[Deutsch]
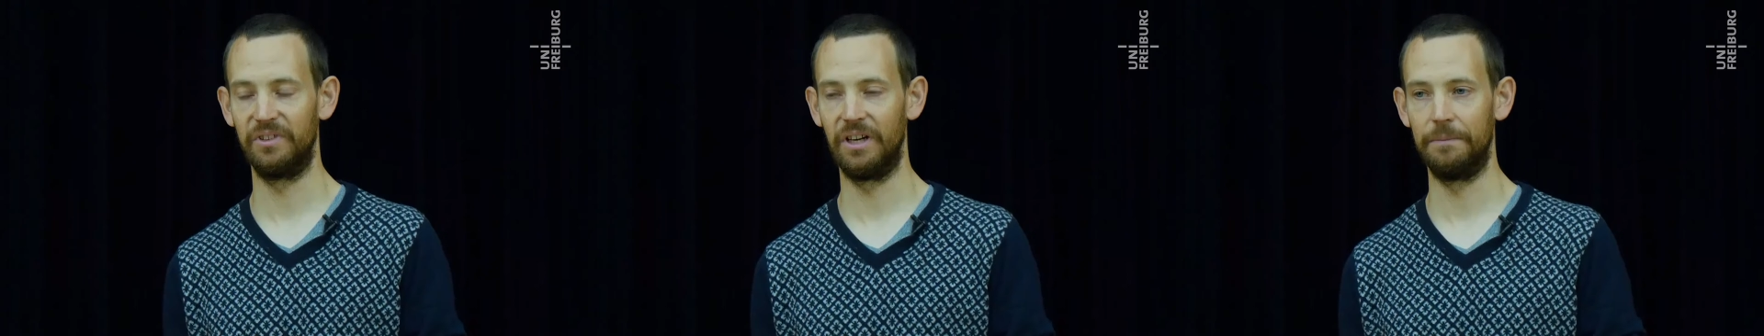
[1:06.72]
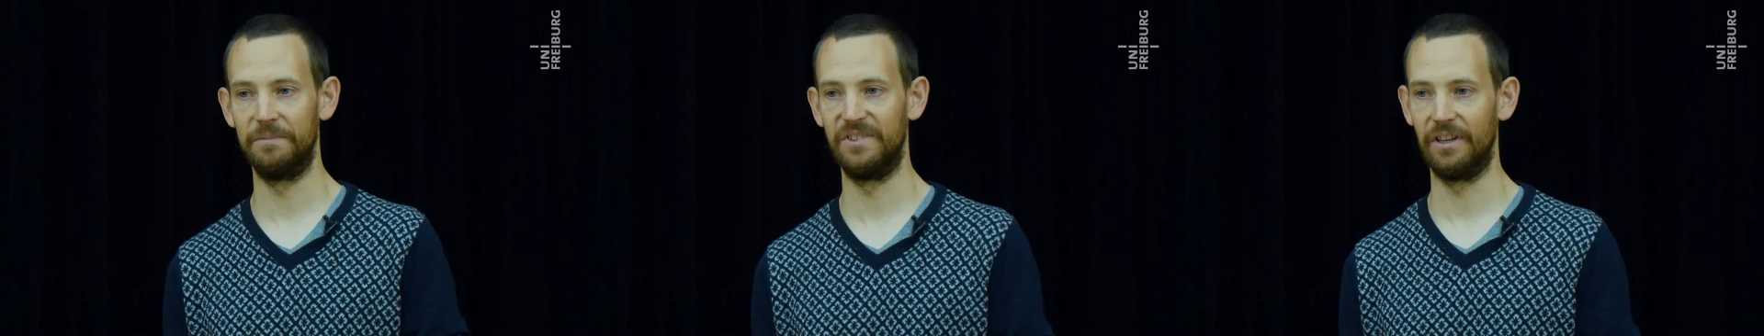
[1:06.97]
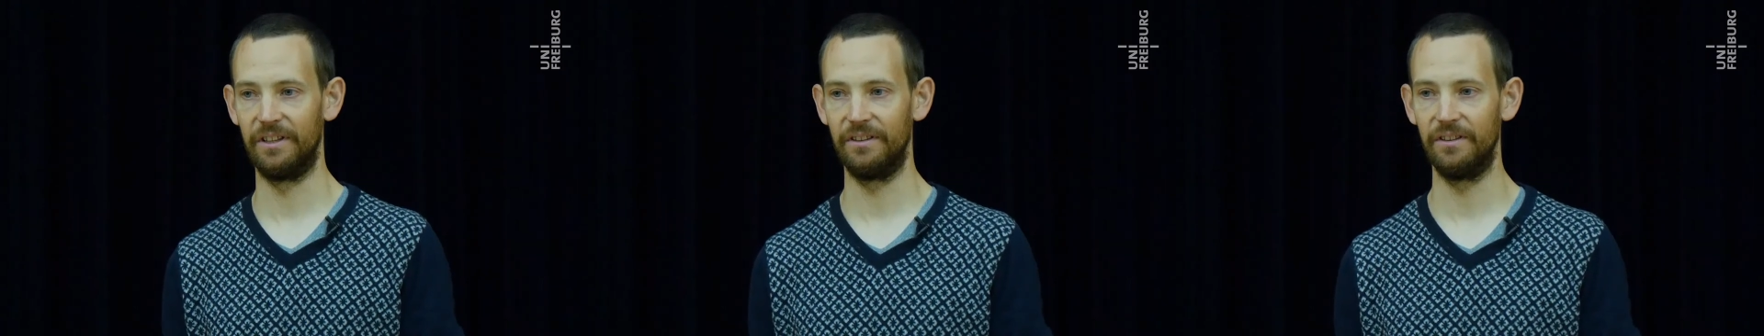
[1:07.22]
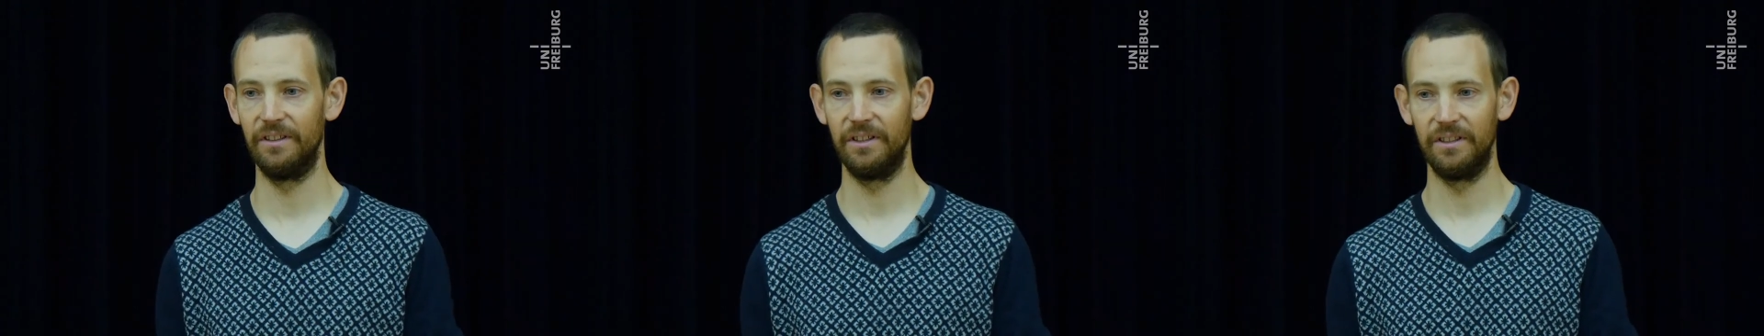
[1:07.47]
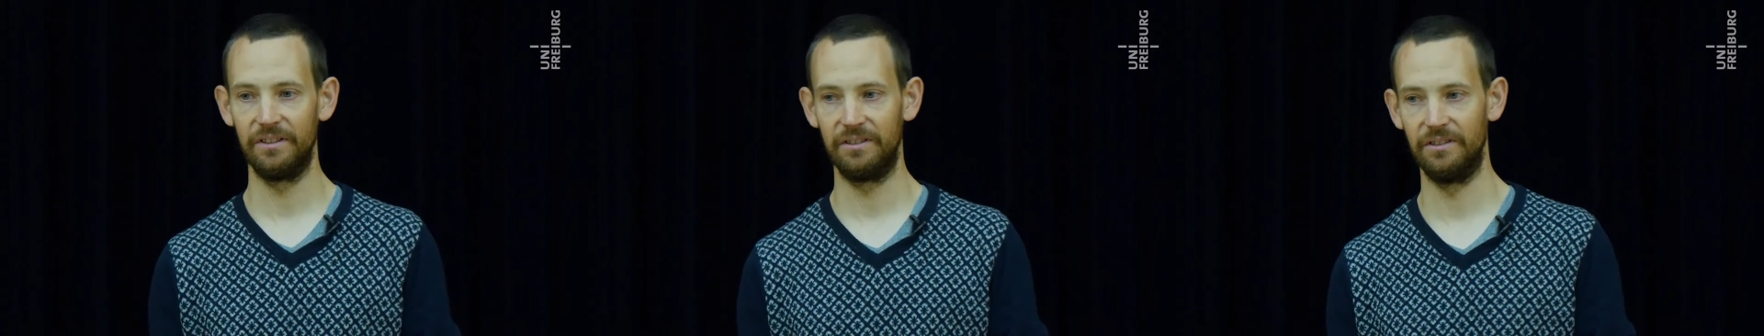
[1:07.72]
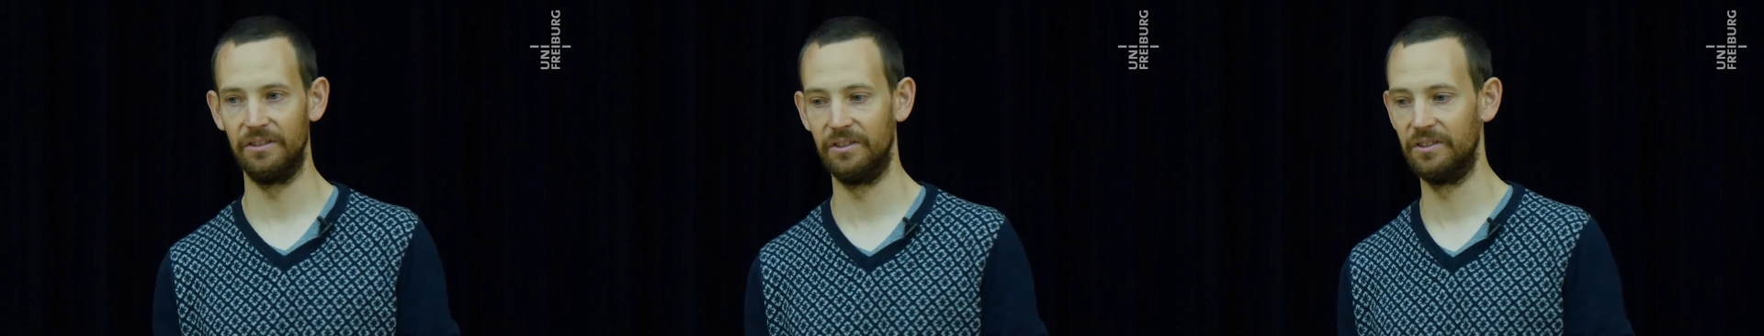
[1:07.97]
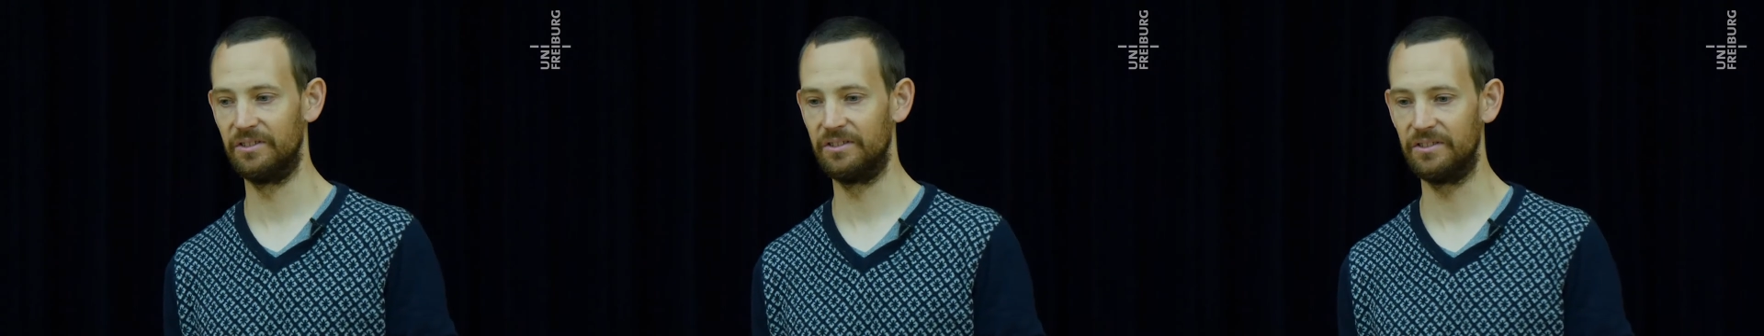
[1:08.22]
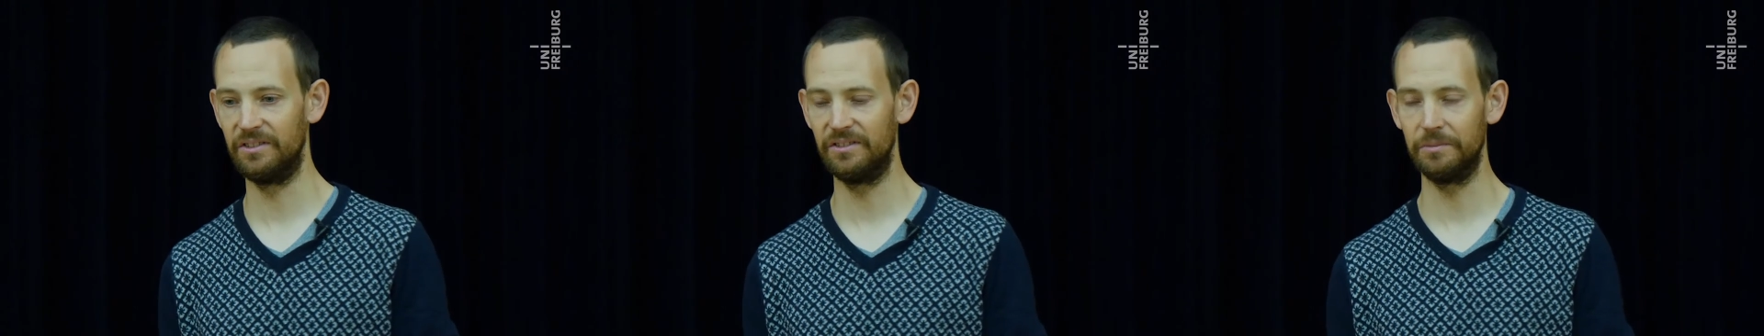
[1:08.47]
haben dann äh,
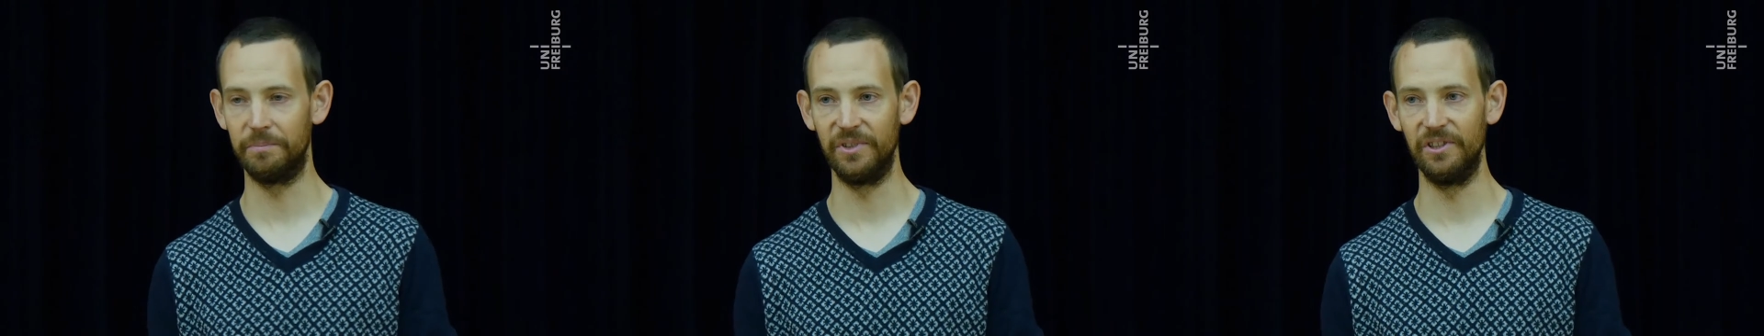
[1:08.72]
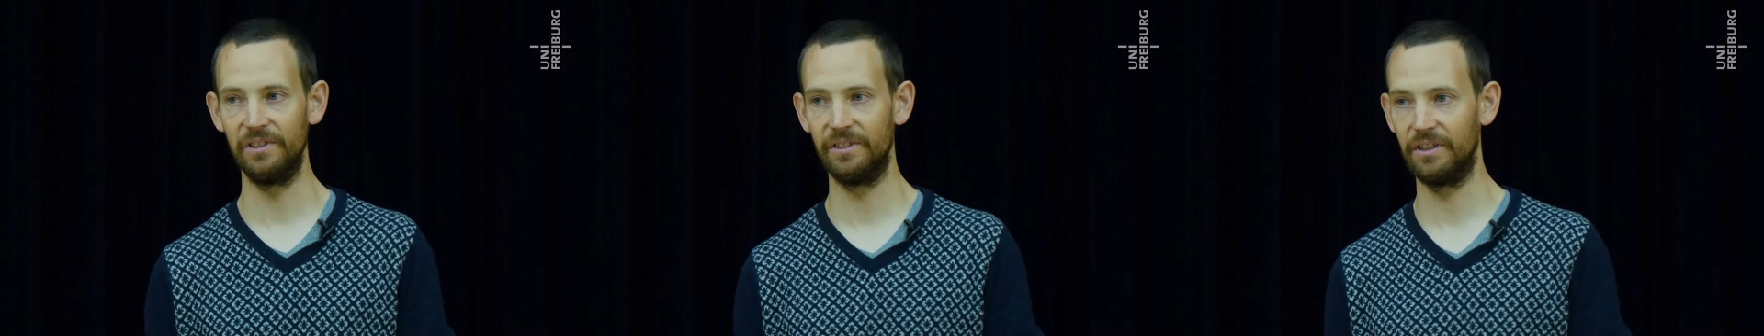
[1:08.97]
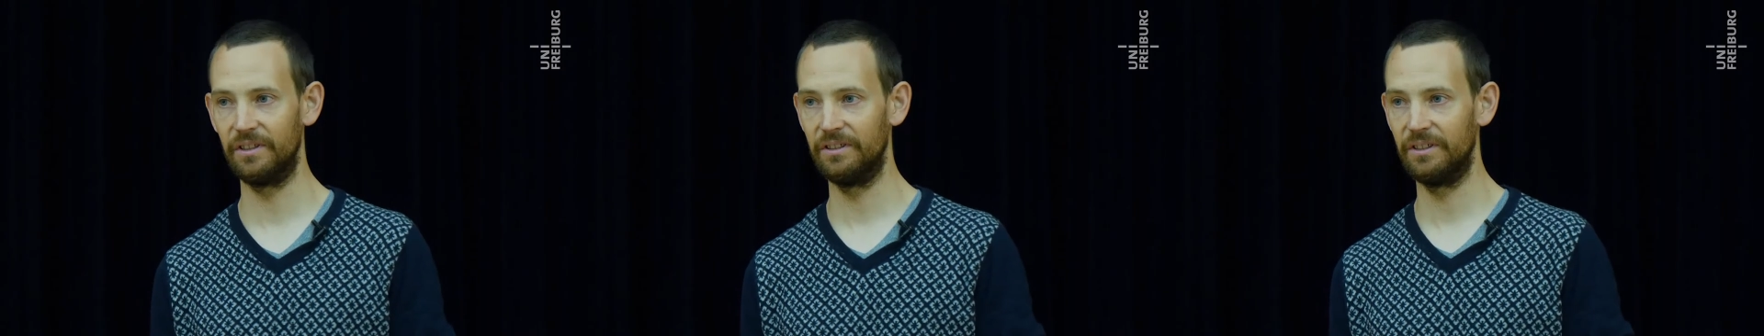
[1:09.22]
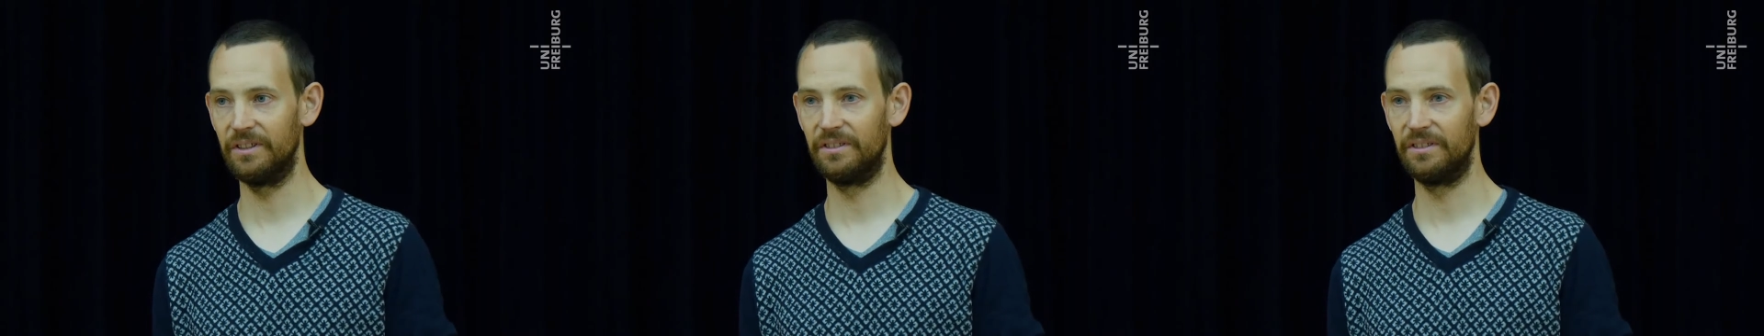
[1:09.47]
diese Bilder